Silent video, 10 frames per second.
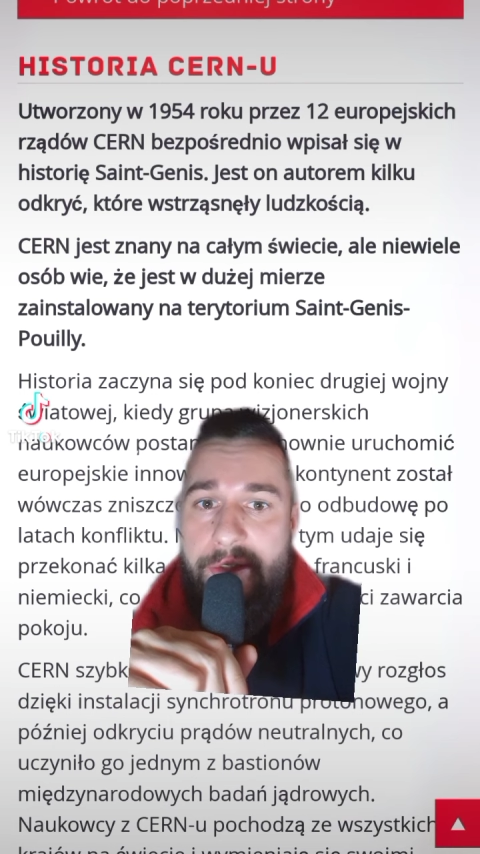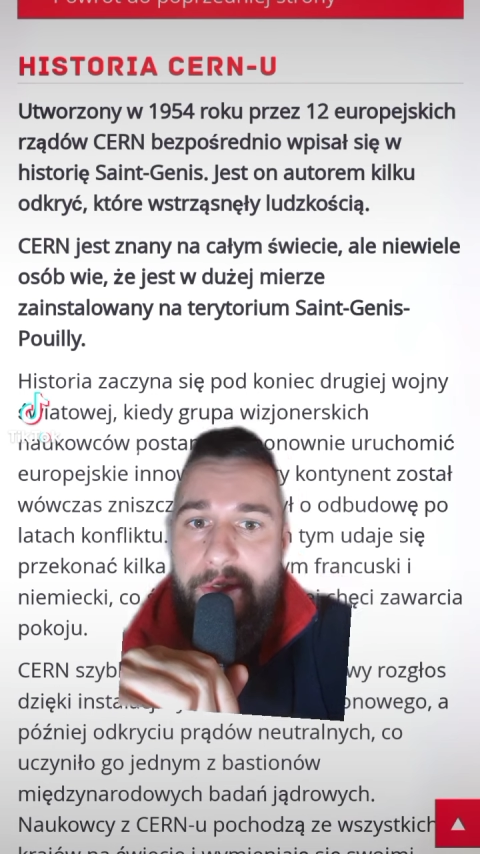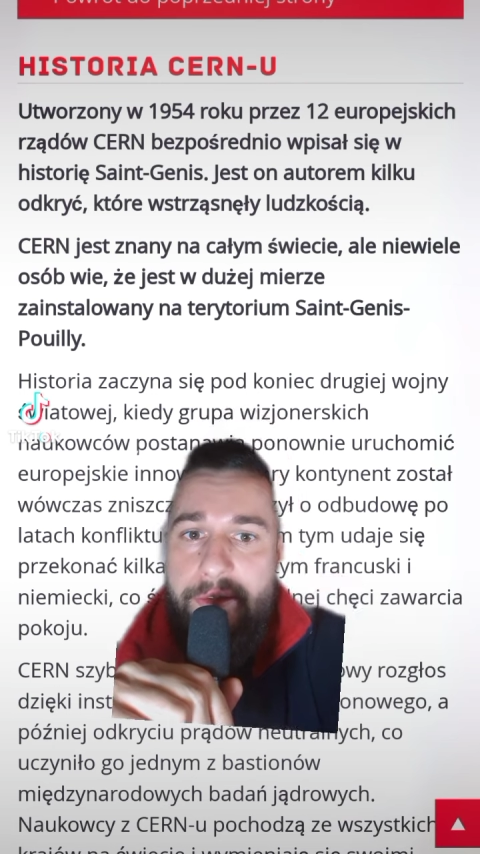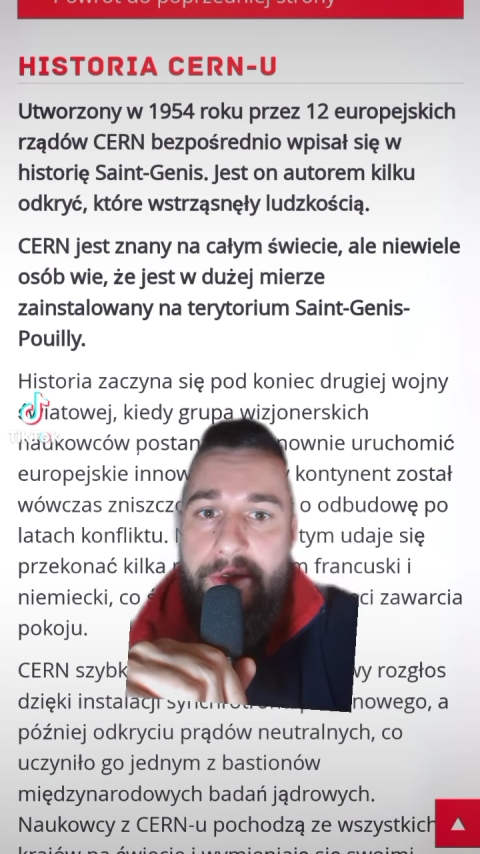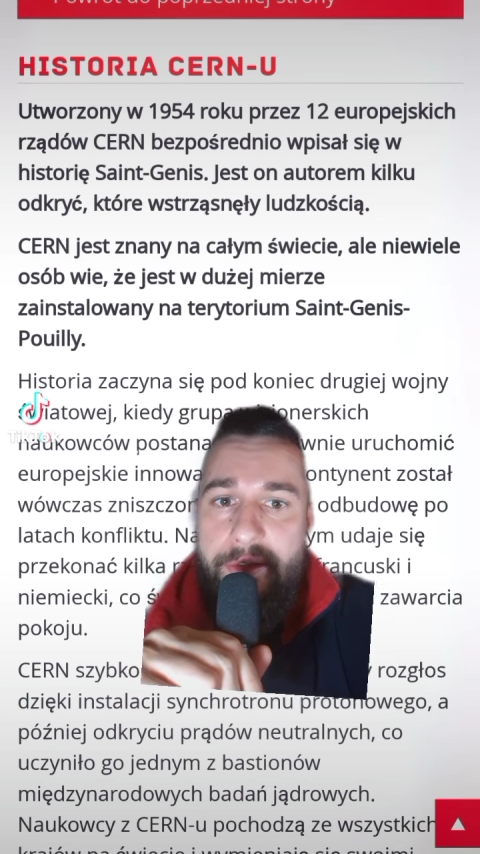
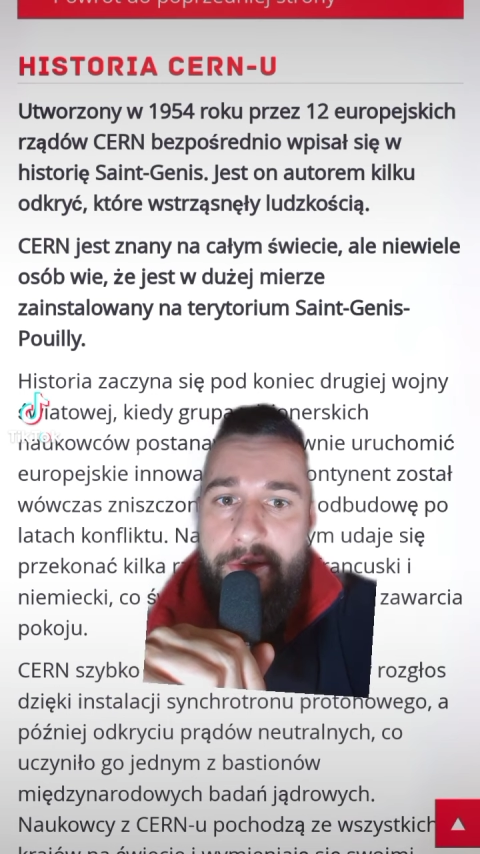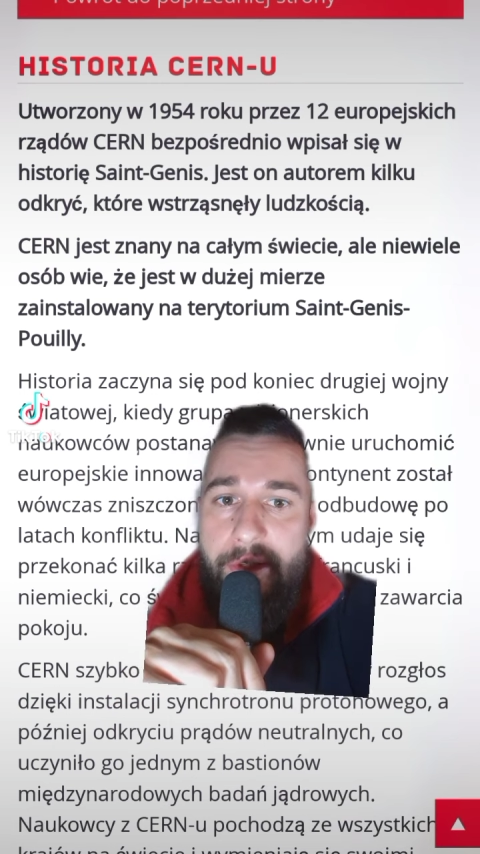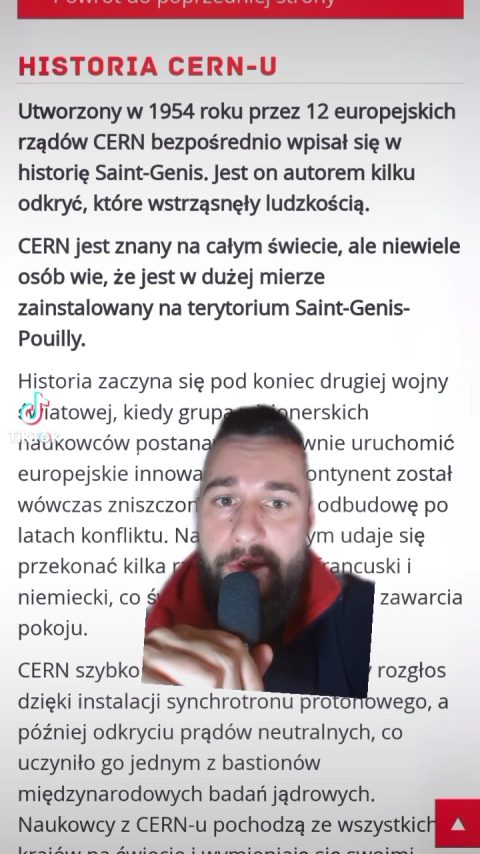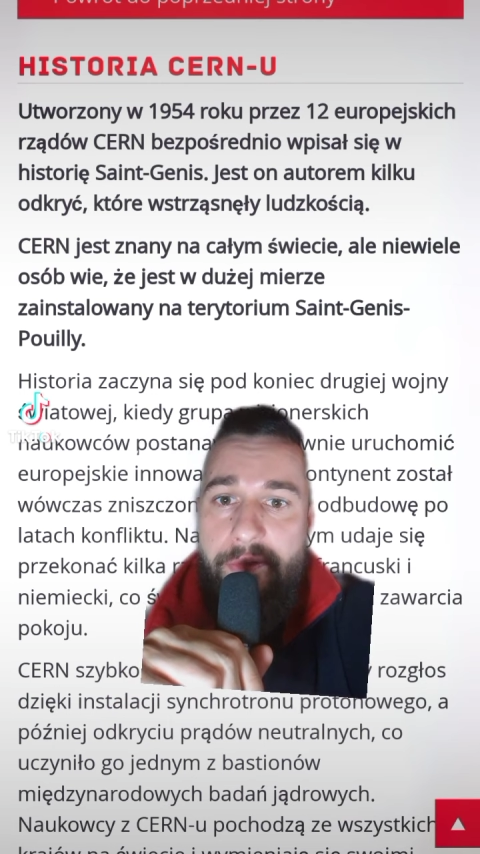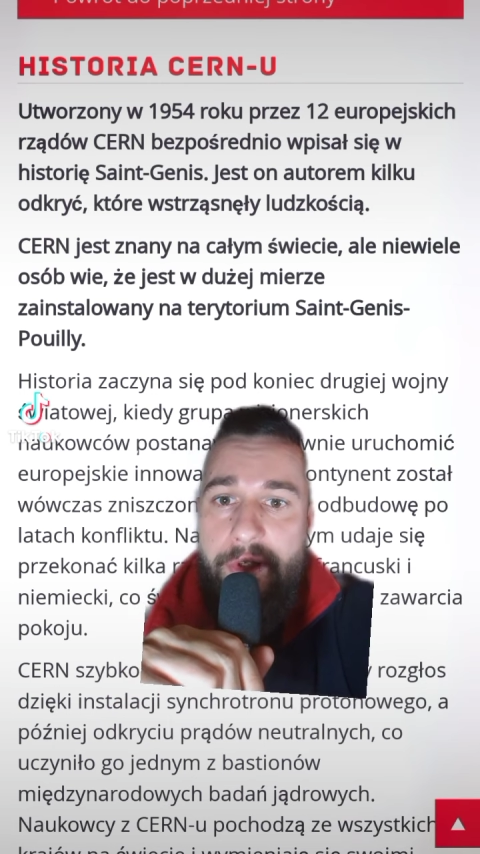znany na
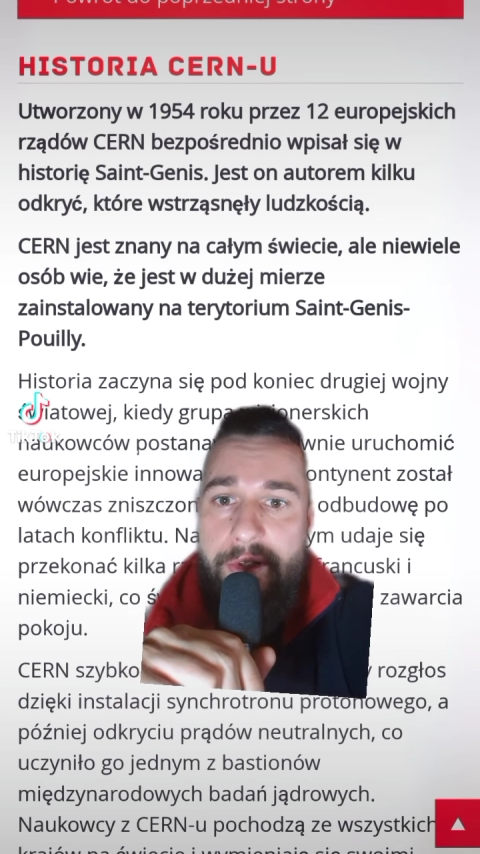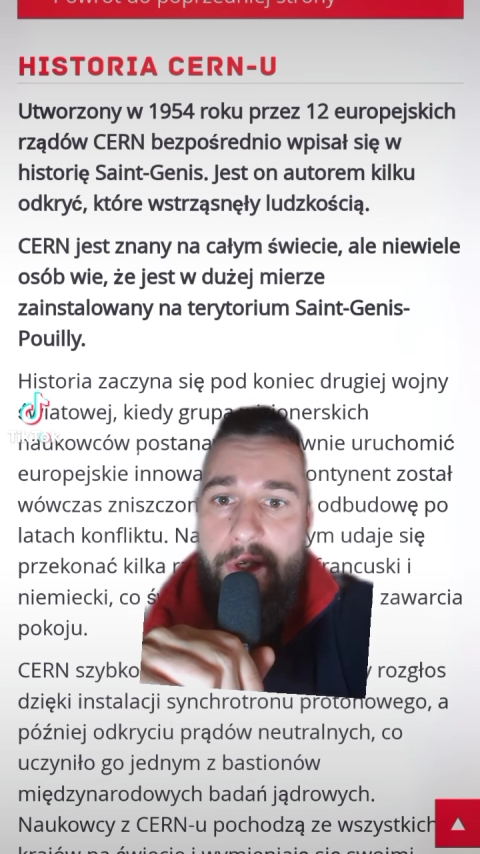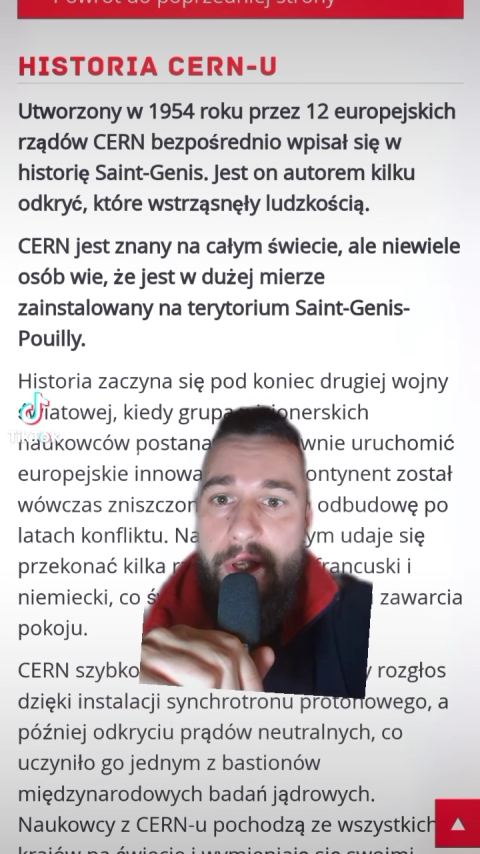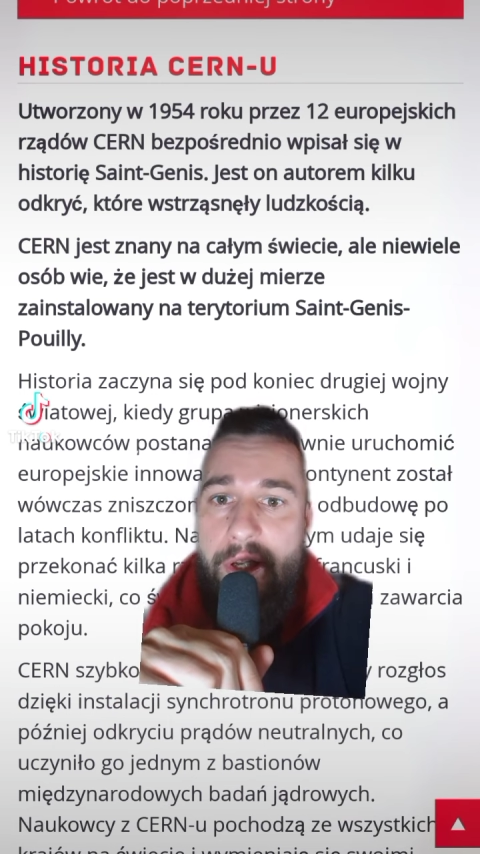całym świecie,